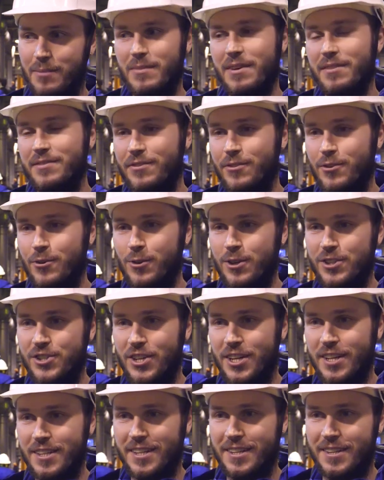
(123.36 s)
мы, в свою
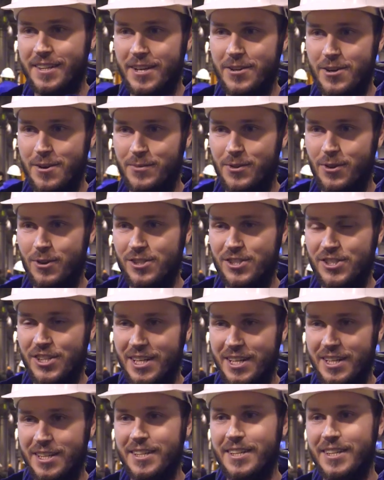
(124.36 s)
очередь, отдаем
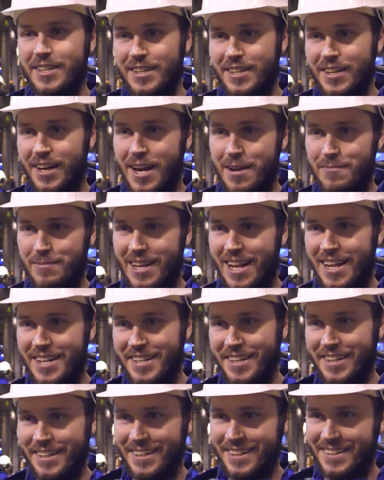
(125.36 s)
должное и играем для
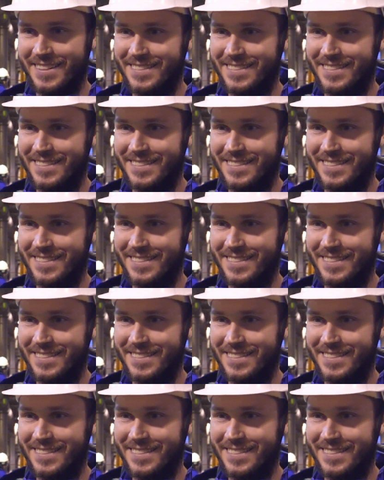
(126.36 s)
них.